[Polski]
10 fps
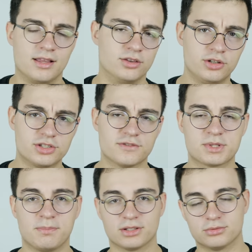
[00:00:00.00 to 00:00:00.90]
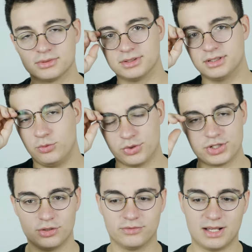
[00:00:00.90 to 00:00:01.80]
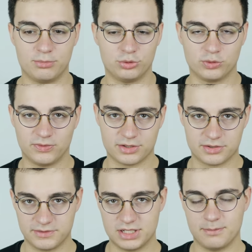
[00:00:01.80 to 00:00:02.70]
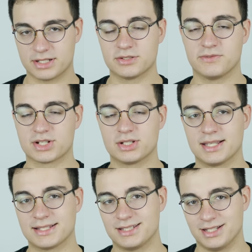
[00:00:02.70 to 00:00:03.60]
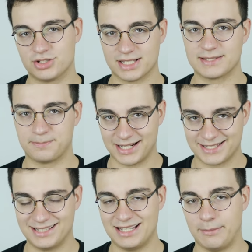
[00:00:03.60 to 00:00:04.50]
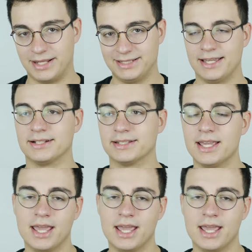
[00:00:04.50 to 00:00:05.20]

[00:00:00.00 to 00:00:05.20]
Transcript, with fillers: No i co w przypadku głośników na Bluetooth, oczywiście bardzo ważny jest czas pracy na baterii,